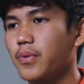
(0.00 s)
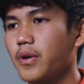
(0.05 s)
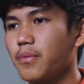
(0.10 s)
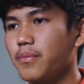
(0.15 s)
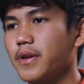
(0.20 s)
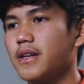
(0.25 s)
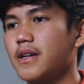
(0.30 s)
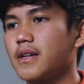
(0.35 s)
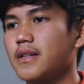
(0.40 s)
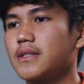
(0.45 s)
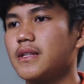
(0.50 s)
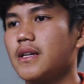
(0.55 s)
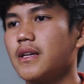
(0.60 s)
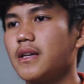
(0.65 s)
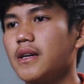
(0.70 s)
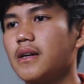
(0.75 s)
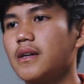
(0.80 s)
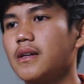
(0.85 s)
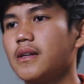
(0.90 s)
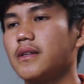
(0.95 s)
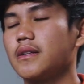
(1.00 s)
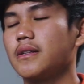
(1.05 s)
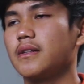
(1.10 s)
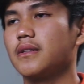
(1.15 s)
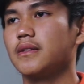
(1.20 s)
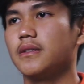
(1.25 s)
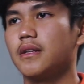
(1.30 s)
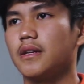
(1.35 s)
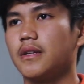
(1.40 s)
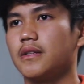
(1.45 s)
permainan saya
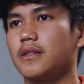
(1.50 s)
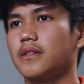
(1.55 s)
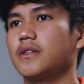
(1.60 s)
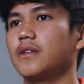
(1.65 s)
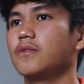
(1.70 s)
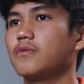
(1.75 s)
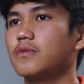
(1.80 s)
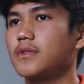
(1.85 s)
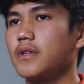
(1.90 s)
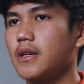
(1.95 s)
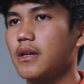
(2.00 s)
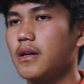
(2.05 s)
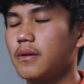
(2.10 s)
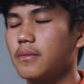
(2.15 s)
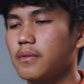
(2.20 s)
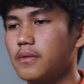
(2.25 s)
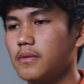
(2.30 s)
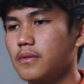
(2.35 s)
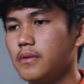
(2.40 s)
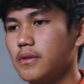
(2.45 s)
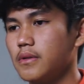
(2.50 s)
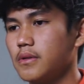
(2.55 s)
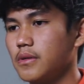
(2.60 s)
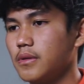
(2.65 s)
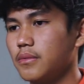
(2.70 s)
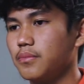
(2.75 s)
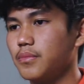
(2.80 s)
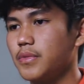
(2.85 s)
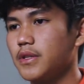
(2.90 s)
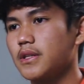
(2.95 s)
dan di situ saya
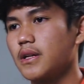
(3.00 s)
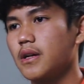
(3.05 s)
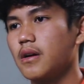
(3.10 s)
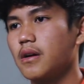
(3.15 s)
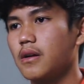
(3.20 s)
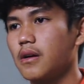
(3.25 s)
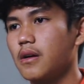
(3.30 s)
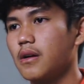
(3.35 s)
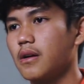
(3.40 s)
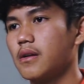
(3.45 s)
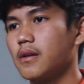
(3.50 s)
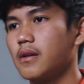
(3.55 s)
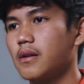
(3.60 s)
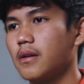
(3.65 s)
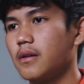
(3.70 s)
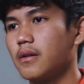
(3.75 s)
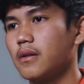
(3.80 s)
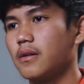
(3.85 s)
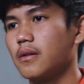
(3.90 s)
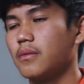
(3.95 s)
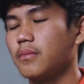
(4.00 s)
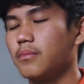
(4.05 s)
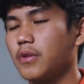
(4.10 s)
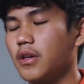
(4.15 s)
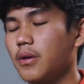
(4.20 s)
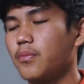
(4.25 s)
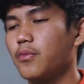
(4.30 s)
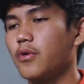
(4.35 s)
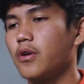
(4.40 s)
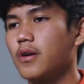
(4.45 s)
bisa
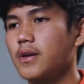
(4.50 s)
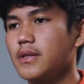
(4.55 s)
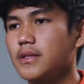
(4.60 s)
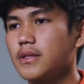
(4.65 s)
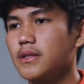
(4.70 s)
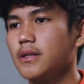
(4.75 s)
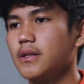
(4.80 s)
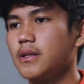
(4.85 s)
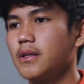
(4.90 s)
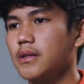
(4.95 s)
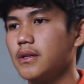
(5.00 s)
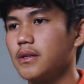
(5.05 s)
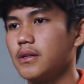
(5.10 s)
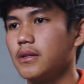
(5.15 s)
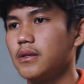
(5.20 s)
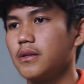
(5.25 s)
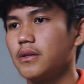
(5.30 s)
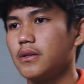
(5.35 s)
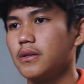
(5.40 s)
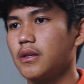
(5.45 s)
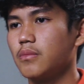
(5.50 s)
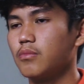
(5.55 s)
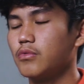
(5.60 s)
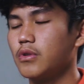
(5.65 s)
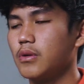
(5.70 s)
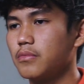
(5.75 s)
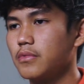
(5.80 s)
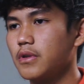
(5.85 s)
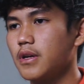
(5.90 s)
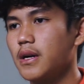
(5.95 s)
mengevaluasi dan
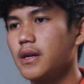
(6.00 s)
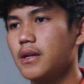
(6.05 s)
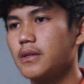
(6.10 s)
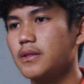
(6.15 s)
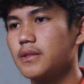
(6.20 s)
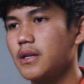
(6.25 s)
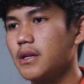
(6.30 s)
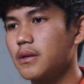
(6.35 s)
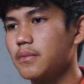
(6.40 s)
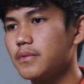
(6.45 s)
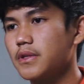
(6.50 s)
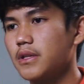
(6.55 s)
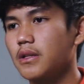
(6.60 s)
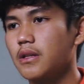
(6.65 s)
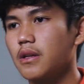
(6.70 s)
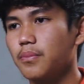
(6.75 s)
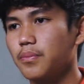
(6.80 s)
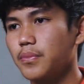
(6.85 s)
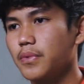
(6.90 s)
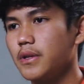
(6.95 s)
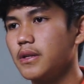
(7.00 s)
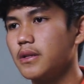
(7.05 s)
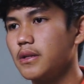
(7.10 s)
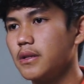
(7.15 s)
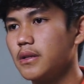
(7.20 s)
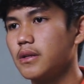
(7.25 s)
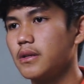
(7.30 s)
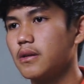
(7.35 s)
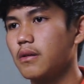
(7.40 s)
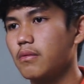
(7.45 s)
mudah-mudahan saya bisa terpilih
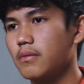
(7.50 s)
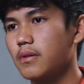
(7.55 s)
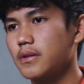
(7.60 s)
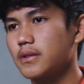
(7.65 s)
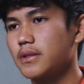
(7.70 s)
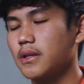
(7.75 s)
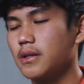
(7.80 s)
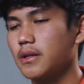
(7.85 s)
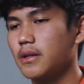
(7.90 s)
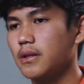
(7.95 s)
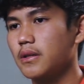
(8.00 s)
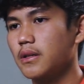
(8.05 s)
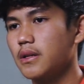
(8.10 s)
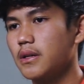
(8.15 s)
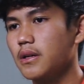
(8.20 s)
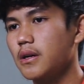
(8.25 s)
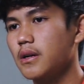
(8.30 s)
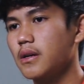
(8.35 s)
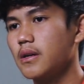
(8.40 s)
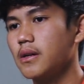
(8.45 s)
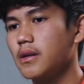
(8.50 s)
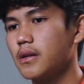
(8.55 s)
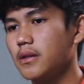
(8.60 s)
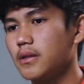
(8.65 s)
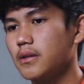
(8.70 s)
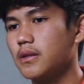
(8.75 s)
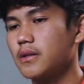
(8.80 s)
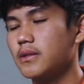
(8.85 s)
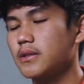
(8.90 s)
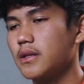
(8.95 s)
di Garuda Select
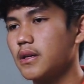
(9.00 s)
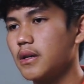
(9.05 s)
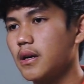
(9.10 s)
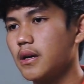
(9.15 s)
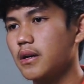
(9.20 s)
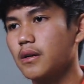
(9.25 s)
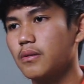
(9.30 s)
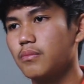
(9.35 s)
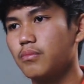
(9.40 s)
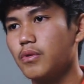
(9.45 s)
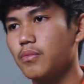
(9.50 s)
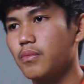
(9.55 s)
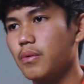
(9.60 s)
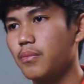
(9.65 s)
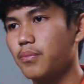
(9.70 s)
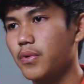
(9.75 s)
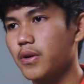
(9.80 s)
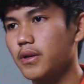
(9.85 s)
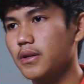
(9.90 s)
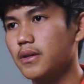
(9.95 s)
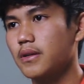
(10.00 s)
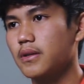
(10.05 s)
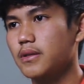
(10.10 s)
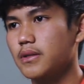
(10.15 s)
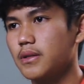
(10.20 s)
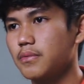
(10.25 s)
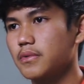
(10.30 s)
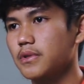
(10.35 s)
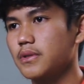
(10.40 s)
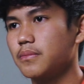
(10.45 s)
3 dan saya akan memanfaatkan
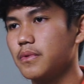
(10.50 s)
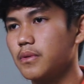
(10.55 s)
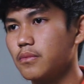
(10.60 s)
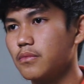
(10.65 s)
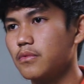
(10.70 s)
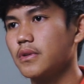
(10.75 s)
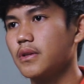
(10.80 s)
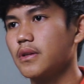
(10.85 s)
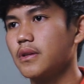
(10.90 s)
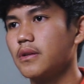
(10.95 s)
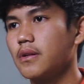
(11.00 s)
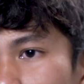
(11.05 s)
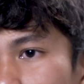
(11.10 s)
semaksimal mungkin